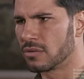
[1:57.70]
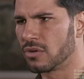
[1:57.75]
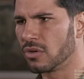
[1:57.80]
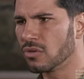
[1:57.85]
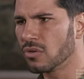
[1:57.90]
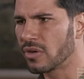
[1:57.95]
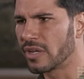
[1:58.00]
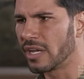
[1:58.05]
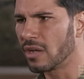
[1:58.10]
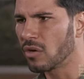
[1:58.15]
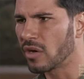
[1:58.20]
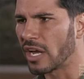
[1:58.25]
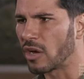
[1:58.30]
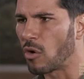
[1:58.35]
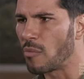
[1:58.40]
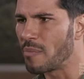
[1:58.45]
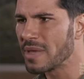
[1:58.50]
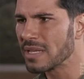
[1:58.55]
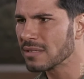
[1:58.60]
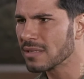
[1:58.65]
Yo no quiero que
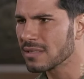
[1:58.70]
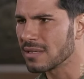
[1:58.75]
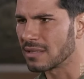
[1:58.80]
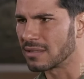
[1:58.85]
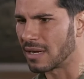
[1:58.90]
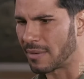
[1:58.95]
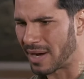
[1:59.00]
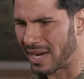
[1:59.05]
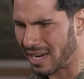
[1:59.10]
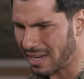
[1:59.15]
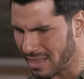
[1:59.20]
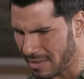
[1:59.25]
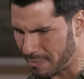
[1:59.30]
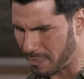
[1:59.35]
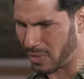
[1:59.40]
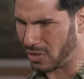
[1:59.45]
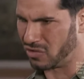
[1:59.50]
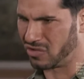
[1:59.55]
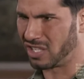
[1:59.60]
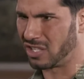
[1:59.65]
comiences a trabajar de
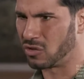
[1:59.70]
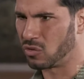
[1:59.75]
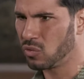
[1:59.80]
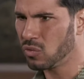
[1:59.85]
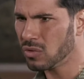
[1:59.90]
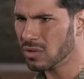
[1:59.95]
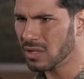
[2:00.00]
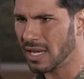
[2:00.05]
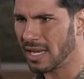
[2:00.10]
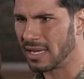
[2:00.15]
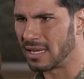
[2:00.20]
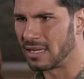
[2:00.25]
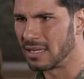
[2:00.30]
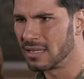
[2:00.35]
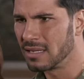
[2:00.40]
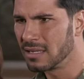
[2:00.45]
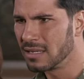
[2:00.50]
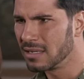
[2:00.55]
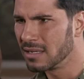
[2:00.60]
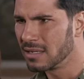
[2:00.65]
prostituta.
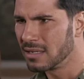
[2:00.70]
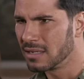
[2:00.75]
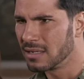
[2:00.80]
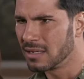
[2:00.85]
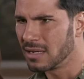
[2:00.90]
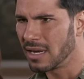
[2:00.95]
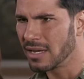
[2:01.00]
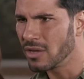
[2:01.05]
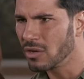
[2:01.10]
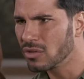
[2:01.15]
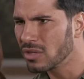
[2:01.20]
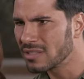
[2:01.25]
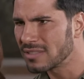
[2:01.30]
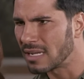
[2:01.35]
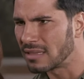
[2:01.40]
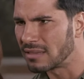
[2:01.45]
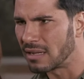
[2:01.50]
Hay otras